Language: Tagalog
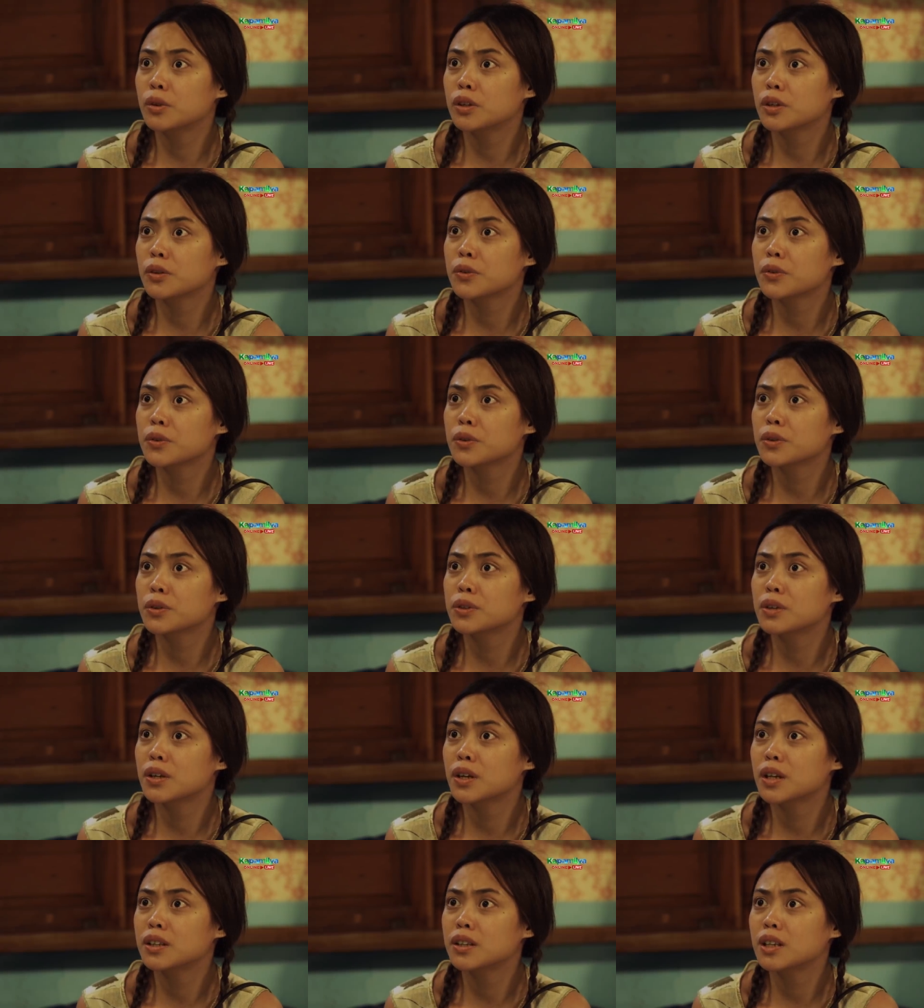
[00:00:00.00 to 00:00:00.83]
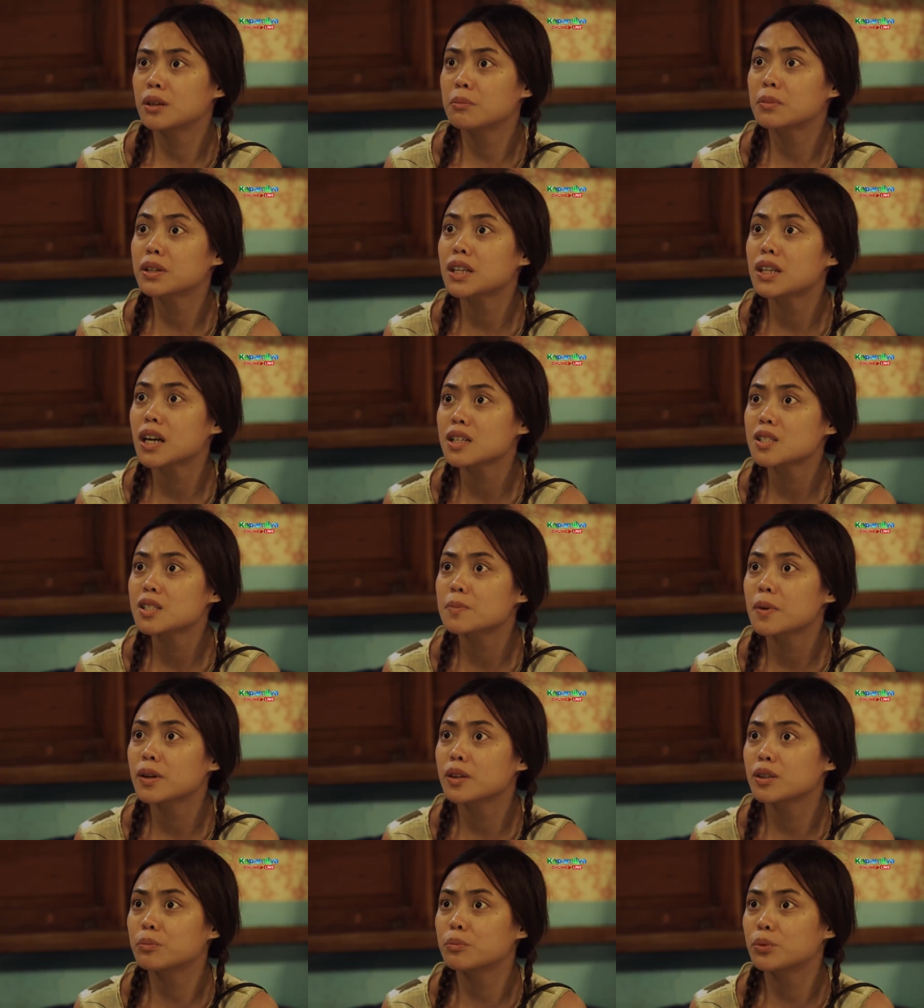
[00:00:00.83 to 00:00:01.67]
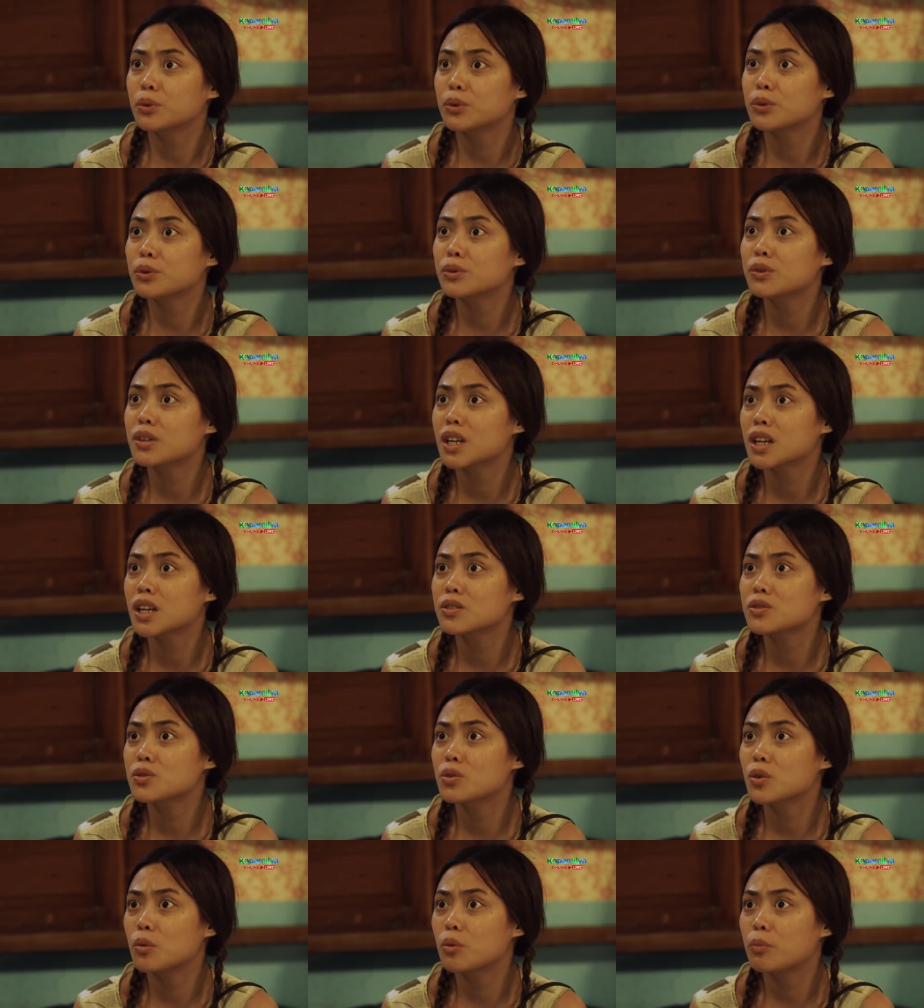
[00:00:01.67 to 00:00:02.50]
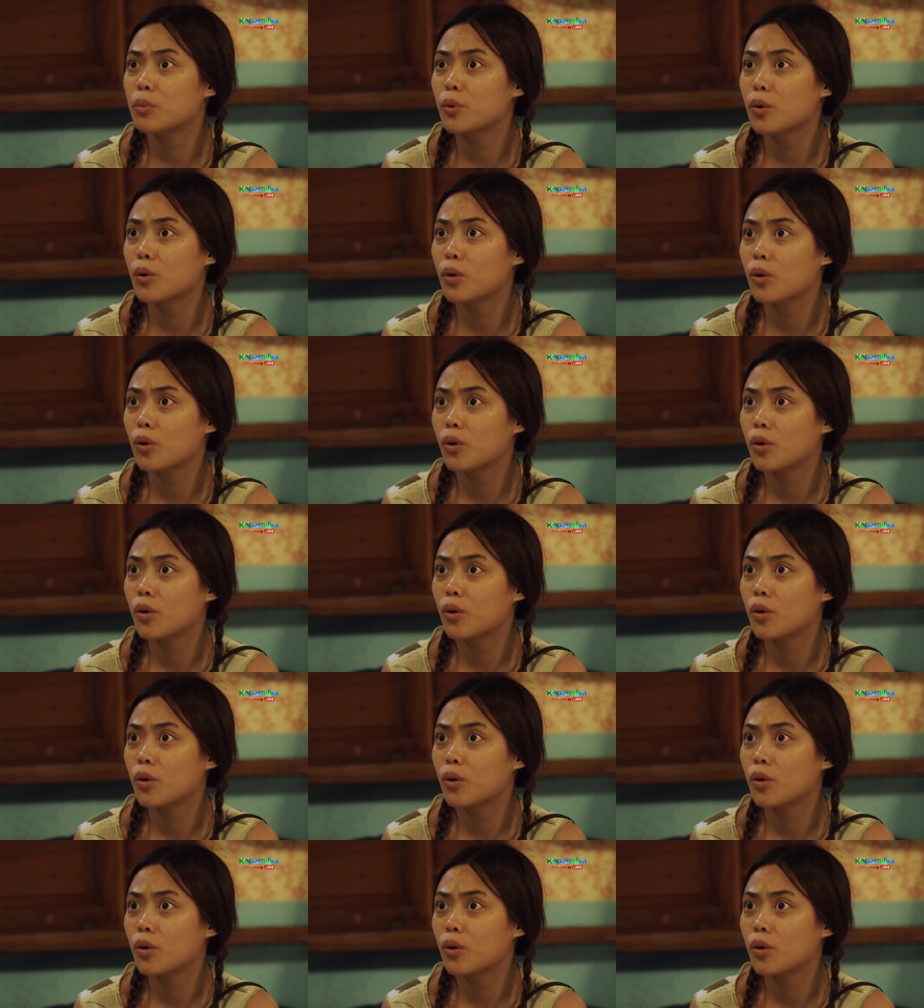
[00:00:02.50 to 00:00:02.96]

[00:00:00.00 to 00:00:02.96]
kahit gaano kami kaingat, kumalat